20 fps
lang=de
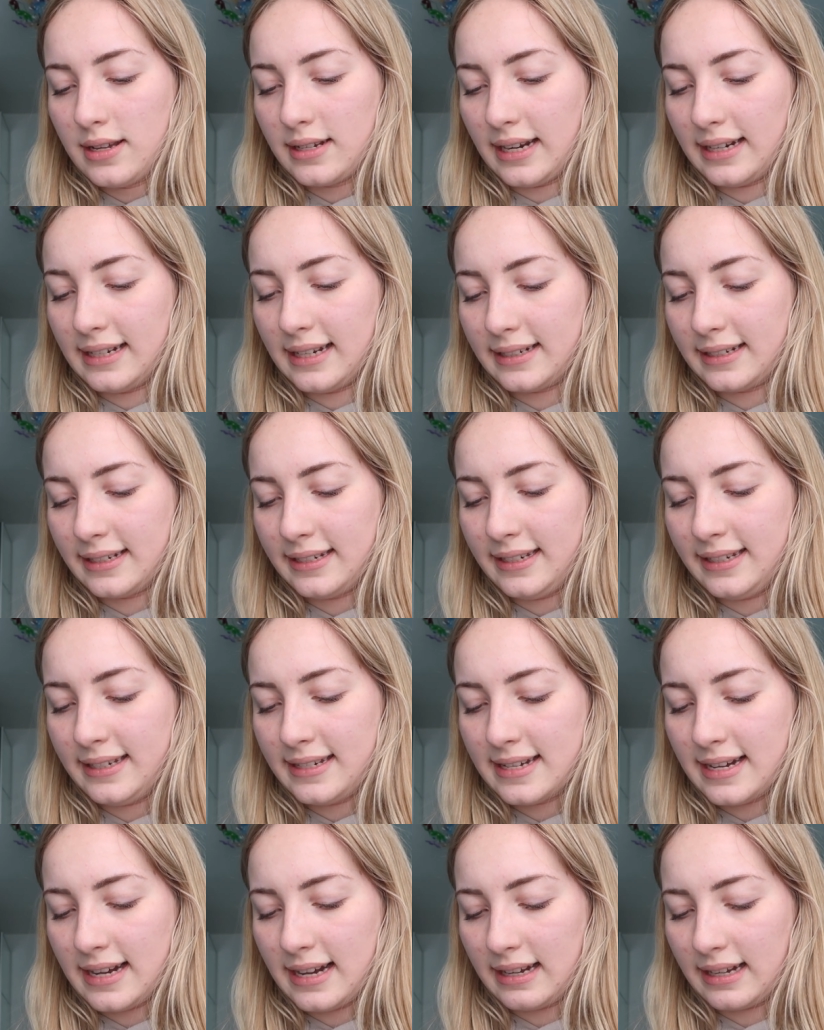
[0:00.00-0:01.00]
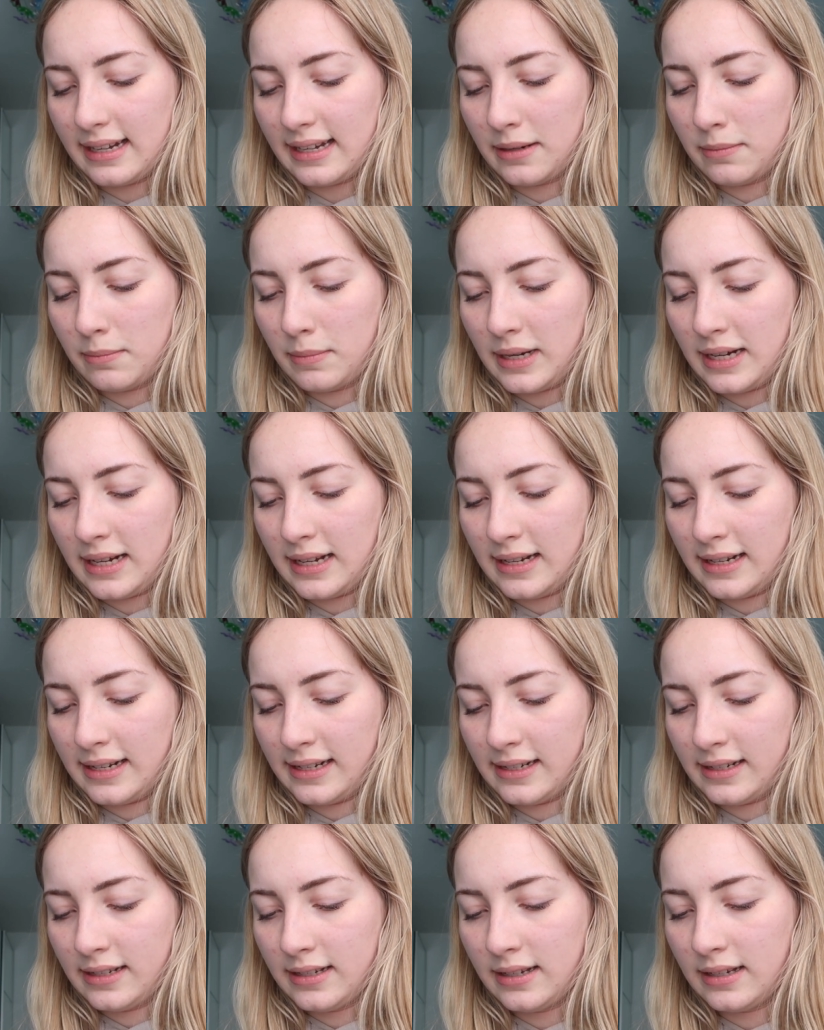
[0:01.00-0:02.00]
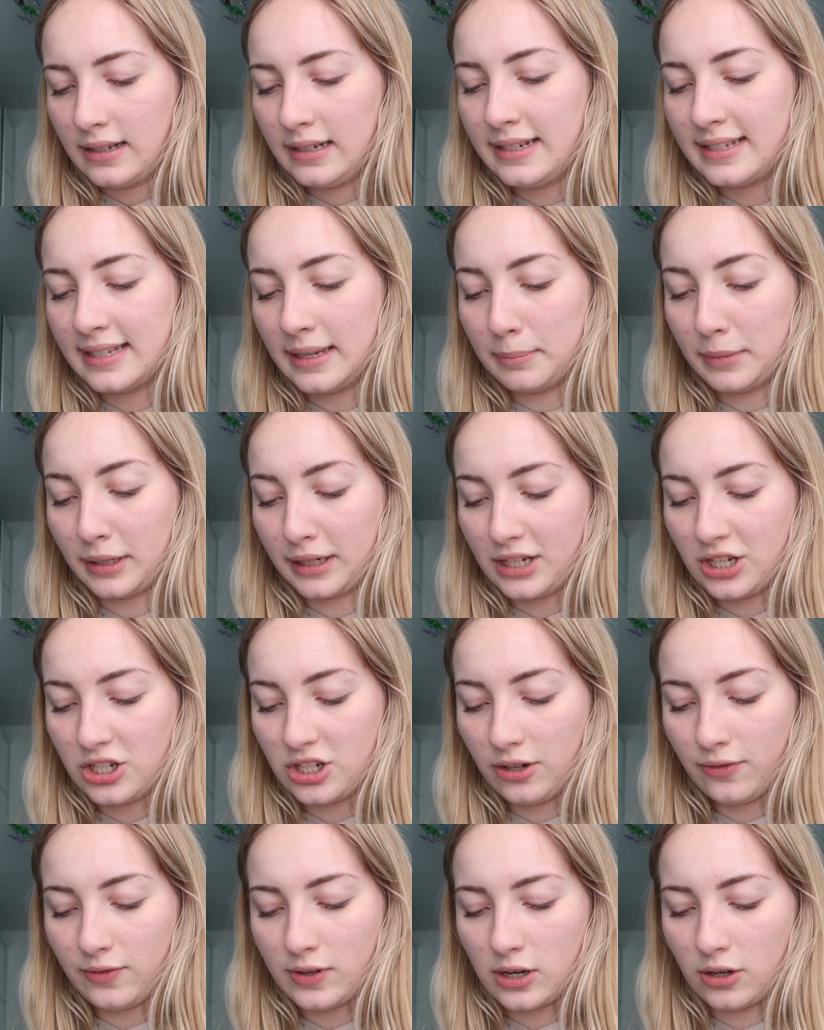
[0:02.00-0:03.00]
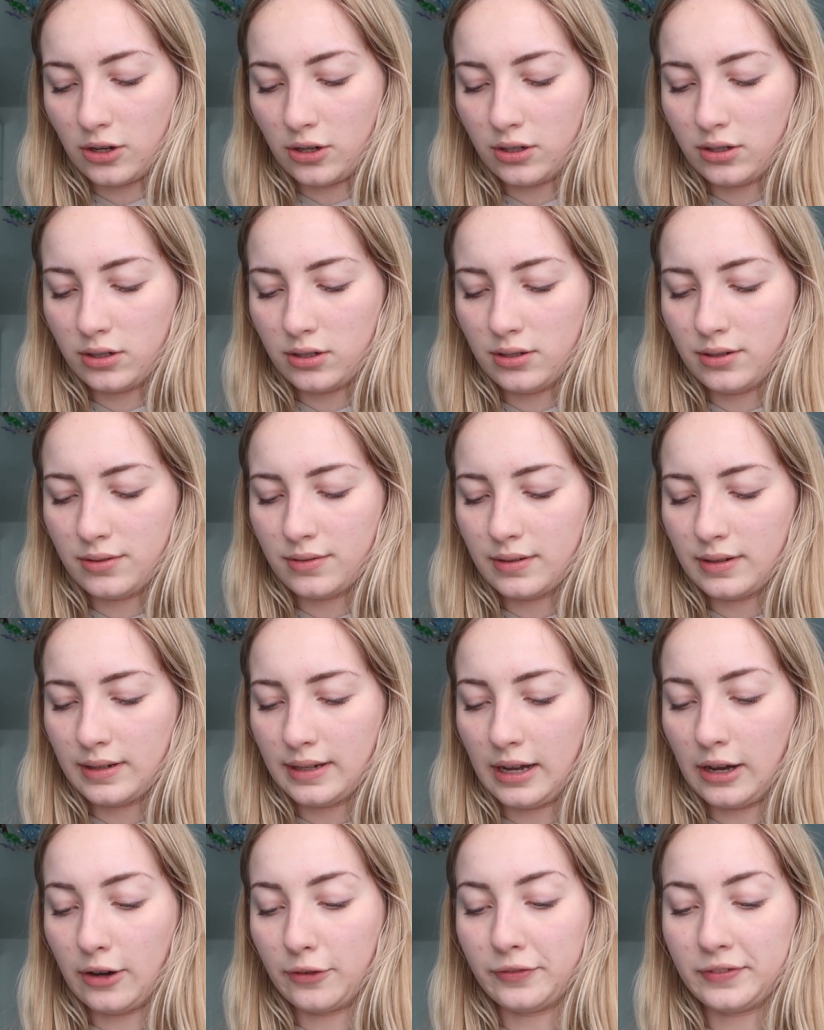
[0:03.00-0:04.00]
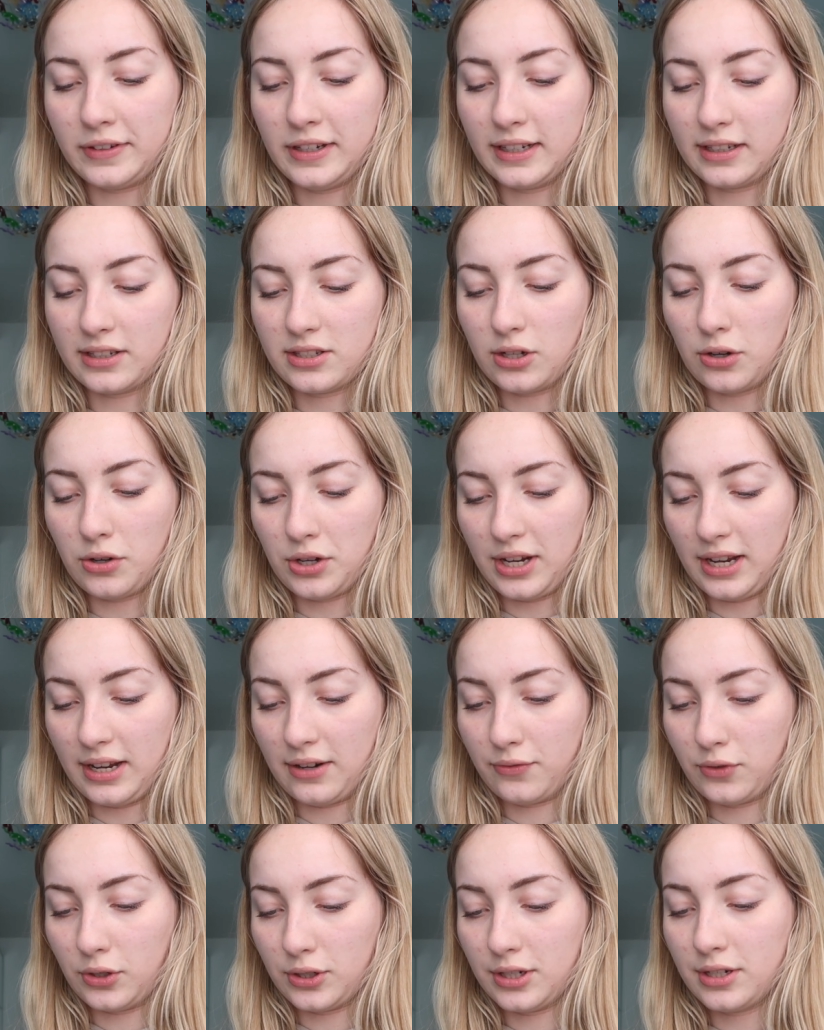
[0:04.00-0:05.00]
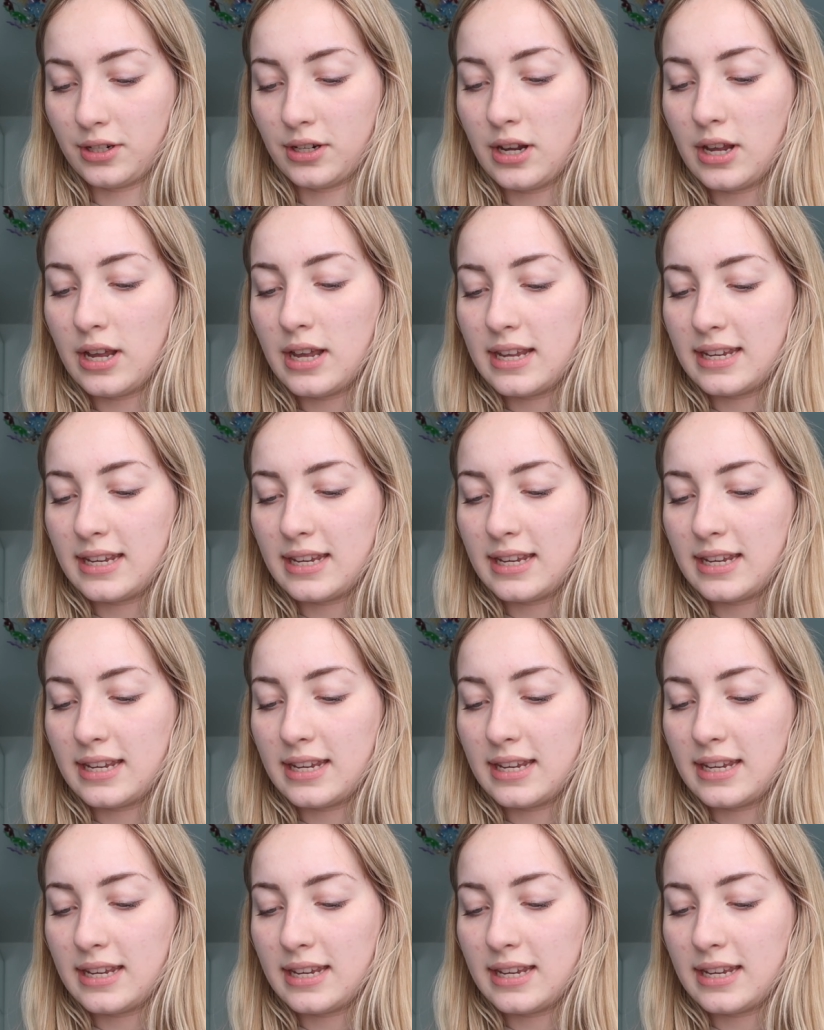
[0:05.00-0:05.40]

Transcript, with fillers: Dann hatte ich hier einmal Lisa Marie Schiffner noch auf ihre Story geantwortet.